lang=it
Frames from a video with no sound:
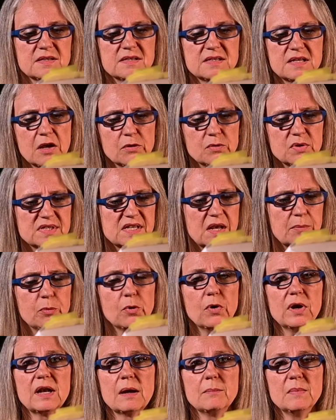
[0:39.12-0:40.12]
Segui se
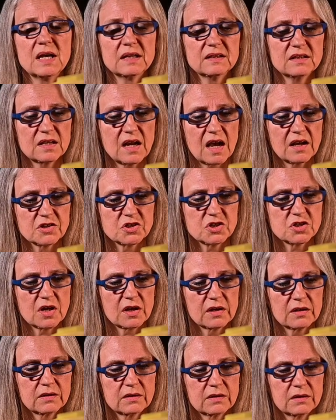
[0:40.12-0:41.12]
poi la mia
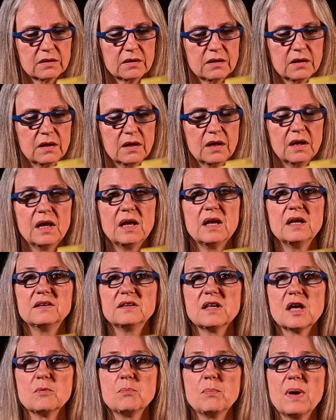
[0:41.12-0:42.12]
traccia.
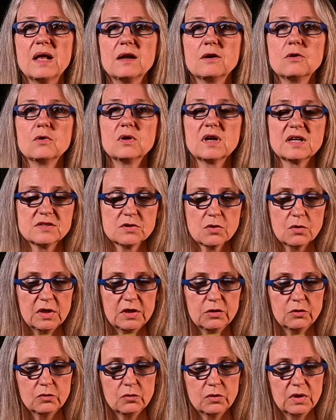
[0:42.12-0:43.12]
Interpello la
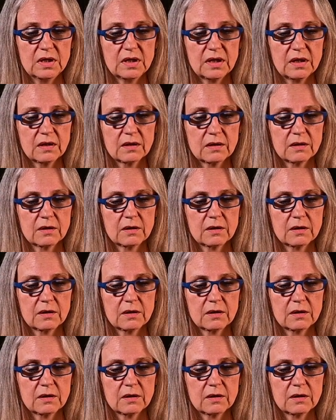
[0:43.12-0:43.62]
solitudine.